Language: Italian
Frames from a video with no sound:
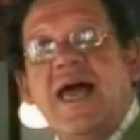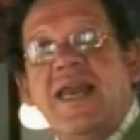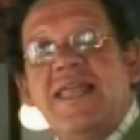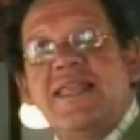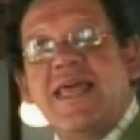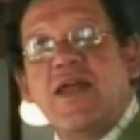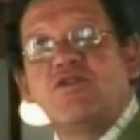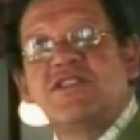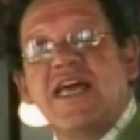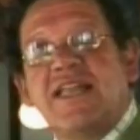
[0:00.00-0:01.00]

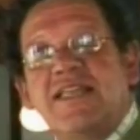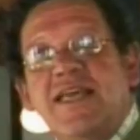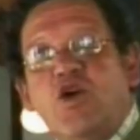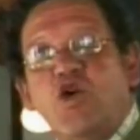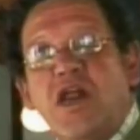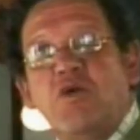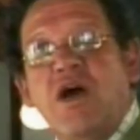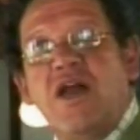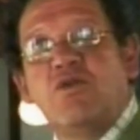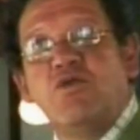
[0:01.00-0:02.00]
All'interno si articolano
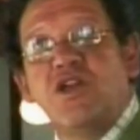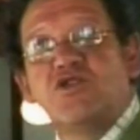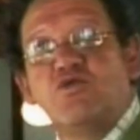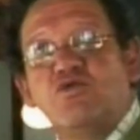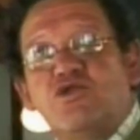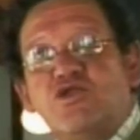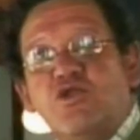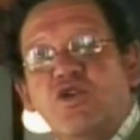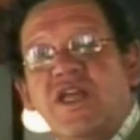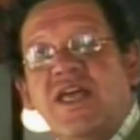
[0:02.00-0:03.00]
alcune
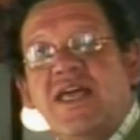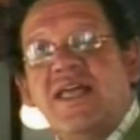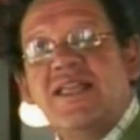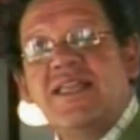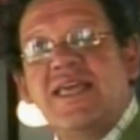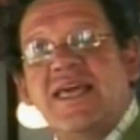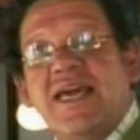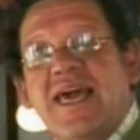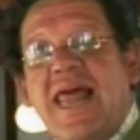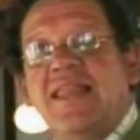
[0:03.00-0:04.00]
soluzioni di
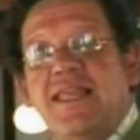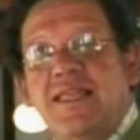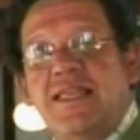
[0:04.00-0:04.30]
grande